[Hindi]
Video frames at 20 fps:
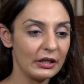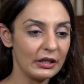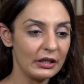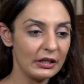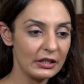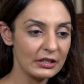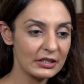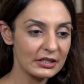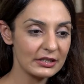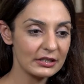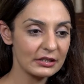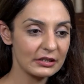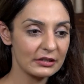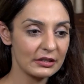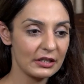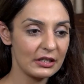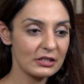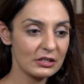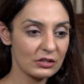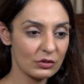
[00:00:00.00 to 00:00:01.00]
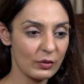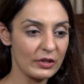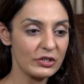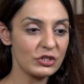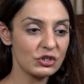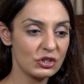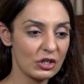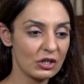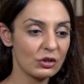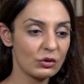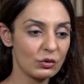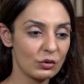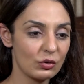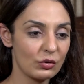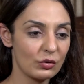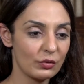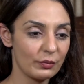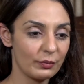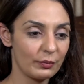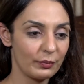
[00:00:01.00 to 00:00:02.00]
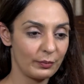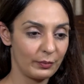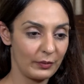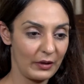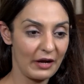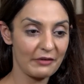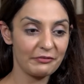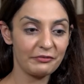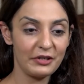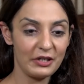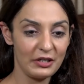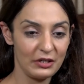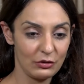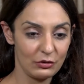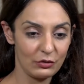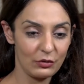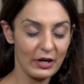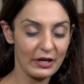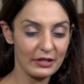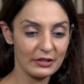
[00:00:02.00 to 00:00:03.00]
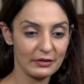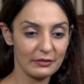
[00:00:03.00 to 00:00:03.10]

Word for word: इस इस क्वेश्चन को काफ़ी यू नो